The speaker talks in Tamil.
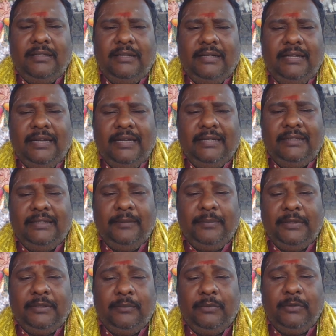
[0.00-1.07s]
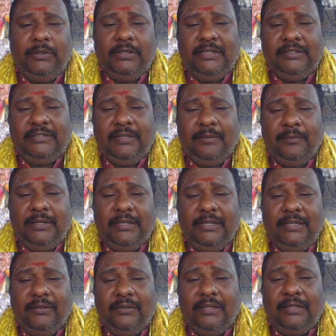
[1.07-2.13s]
ரெண்டாயிரத்தி பத்தொன்பது டிசம்பர்
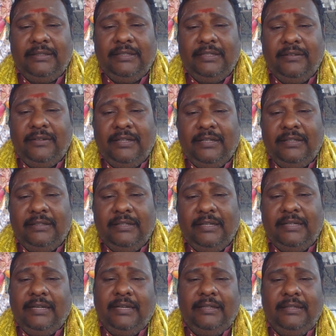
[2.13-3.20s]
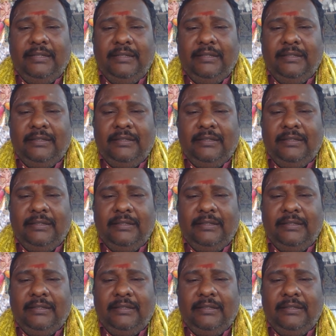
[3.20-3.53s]
இருபதாம் தேதி வரைக்கும் தான் கேது